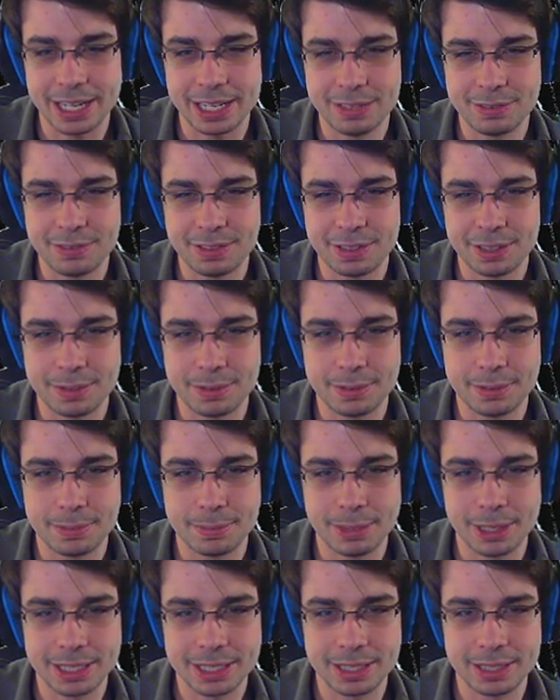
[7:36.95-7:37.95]
Alpha
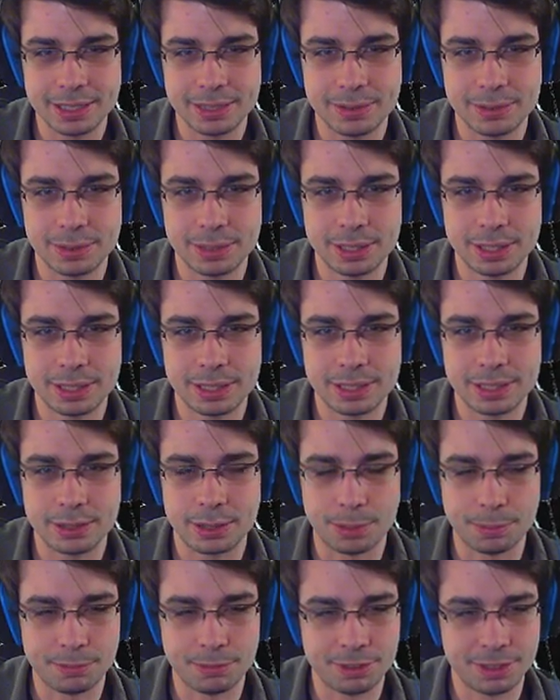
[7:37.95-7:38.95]
maxen und
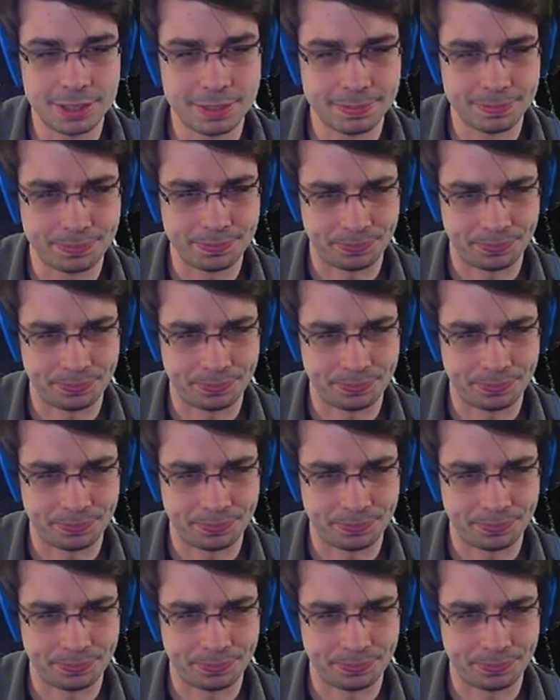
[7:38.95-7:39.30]
Opfer.